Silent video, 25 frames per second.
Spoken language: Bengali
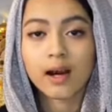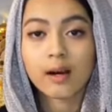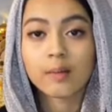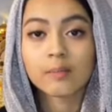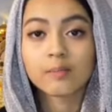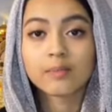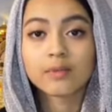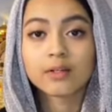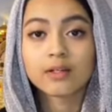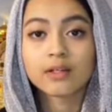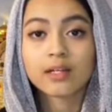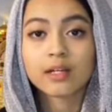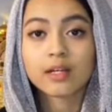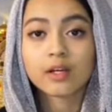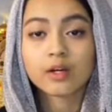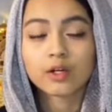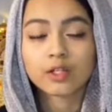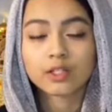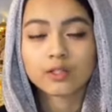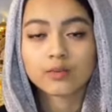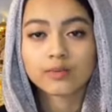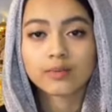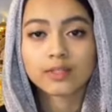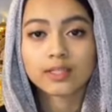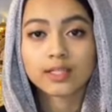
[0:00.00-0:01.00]
আপনার এই
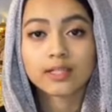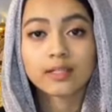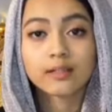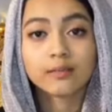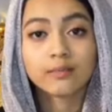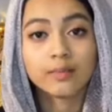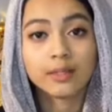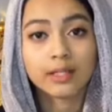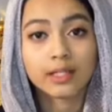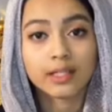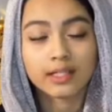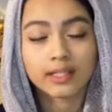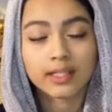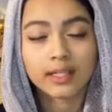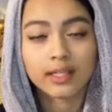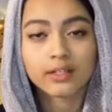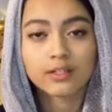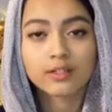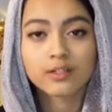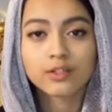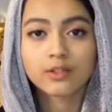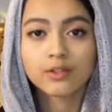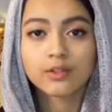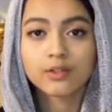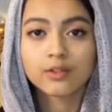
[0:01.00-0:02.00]
হসপিটালের বিল দেওয়ার
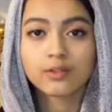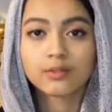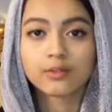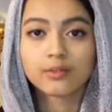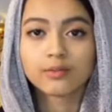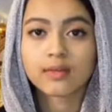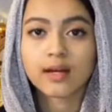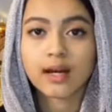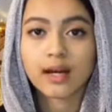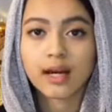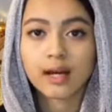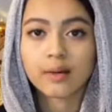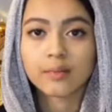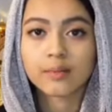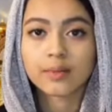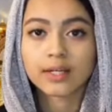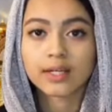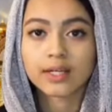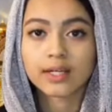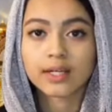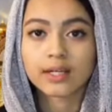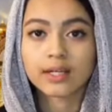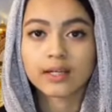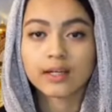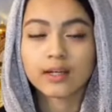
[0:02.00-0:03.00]
জন্য
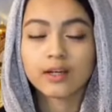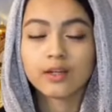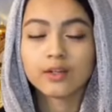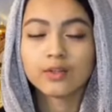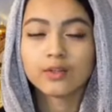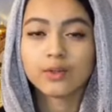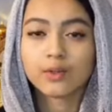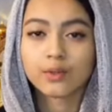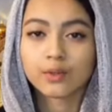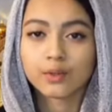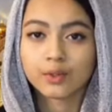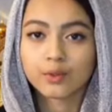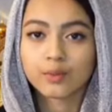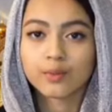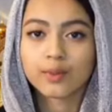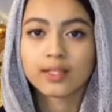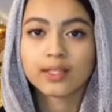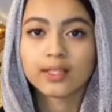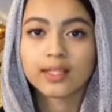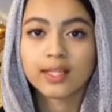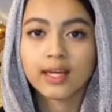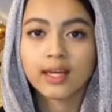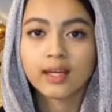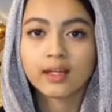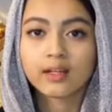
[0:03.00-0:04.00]
আমাকে ধন্যবাদ
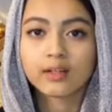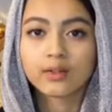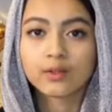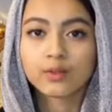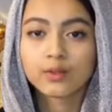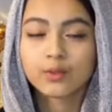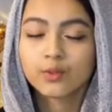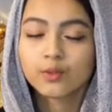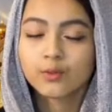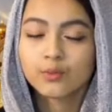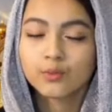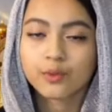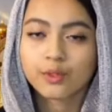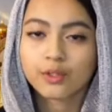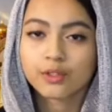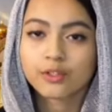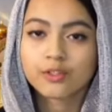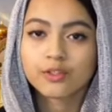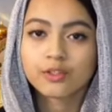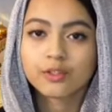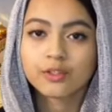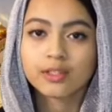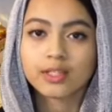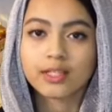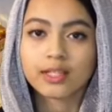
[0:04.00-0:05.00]
দেওয়ার কোনো
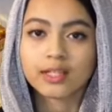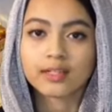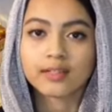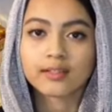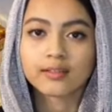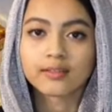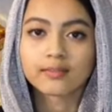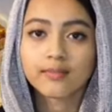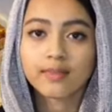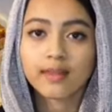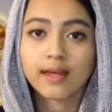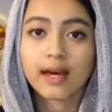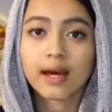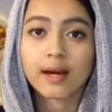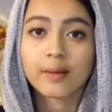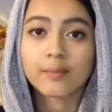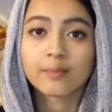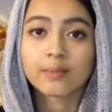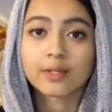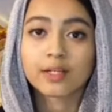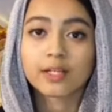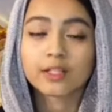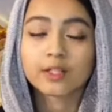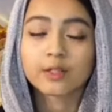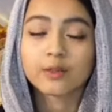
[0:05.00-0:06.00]
প্রয়োজন নেই
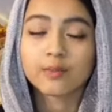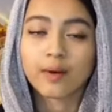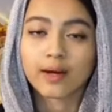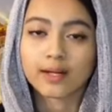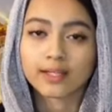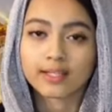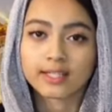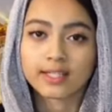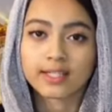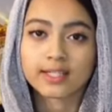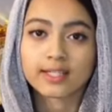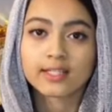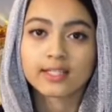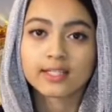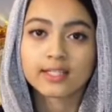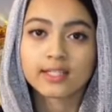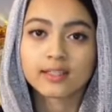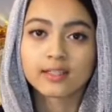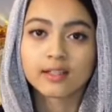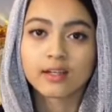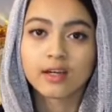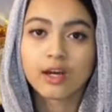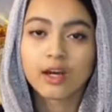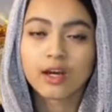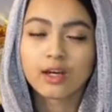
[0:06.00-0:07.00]
আপনাকে তো বাঁচিয়েছেন
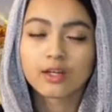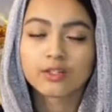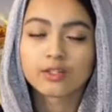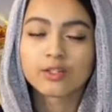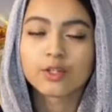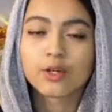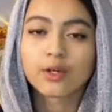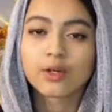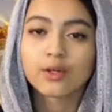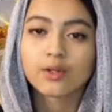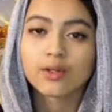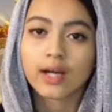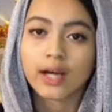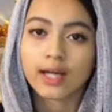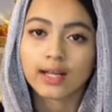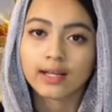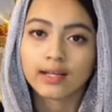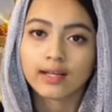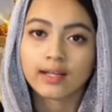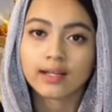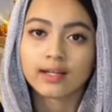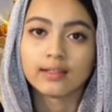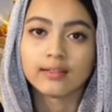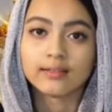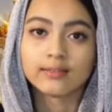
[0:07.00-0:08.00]
স্বয়ং
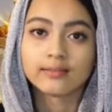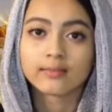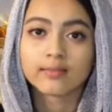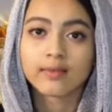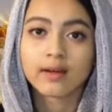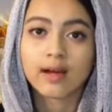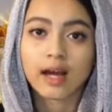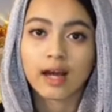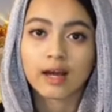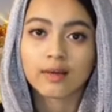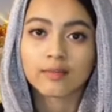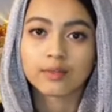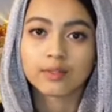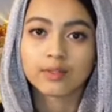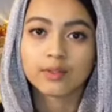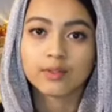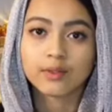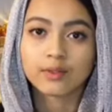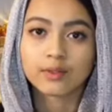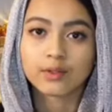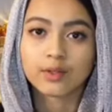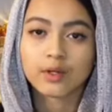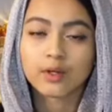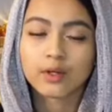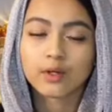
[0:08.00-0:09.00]
আল্লাহ আমি তো
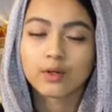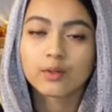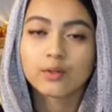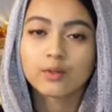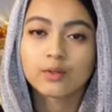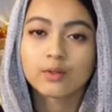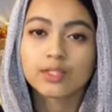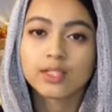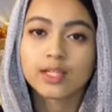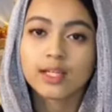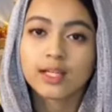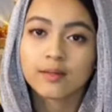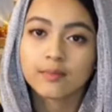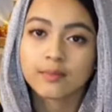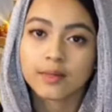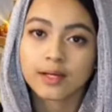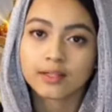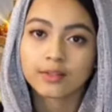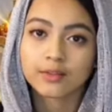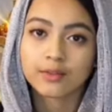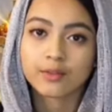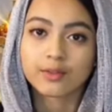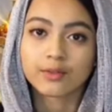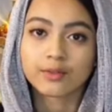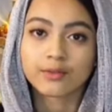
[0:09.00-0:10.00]
উসিলা
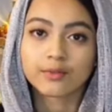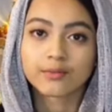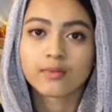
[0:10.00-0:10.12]
মাত্র